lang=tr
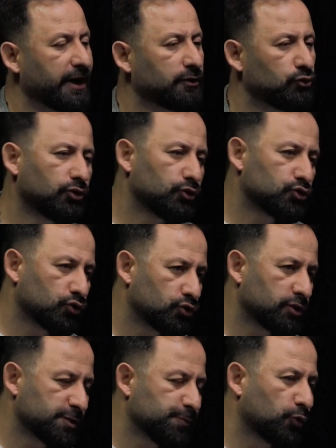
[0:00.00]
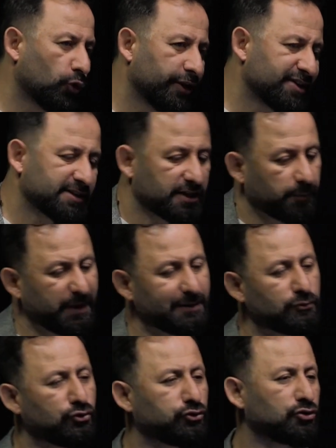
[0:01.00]
Fakat diyor ki çocuk ismi
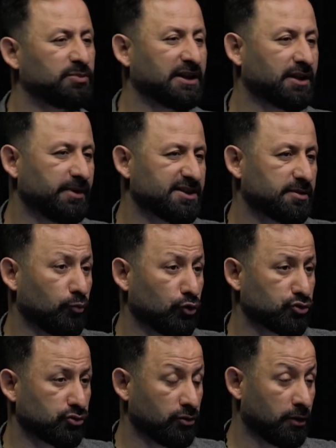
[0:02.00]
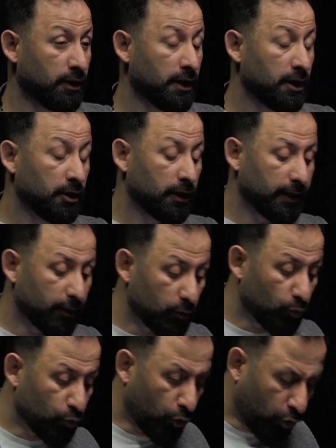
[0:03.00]
koyacaksak benim kültürümden de bir isim olsun. Evet.
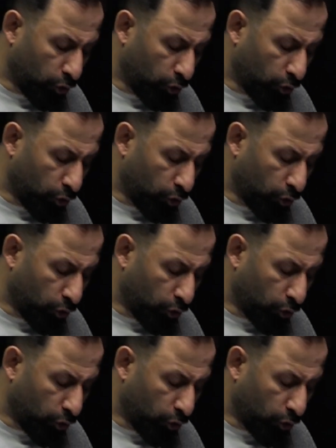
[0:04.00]
E,